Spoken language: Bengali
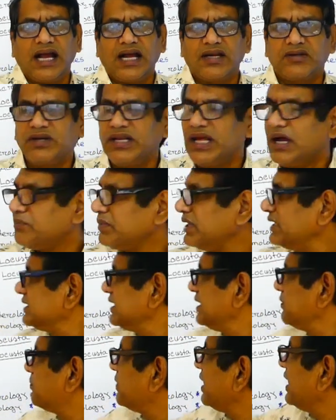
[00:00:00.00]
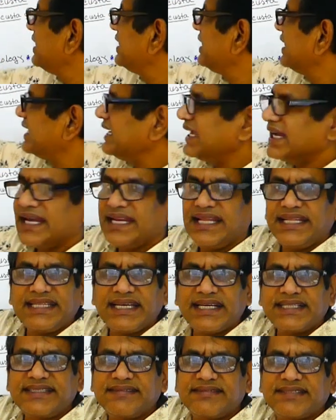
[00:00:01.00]
আসলে আমরা যে প্রাণীটাকে এখানে
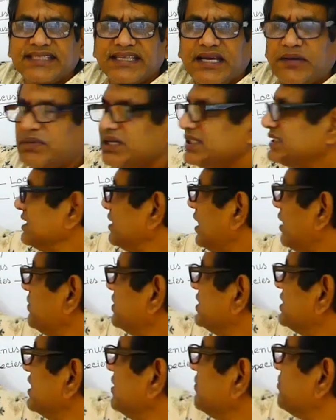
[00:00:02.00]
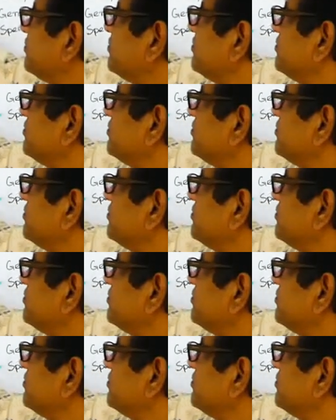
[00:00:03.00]
দেখতেছি আমরা যে আমি যে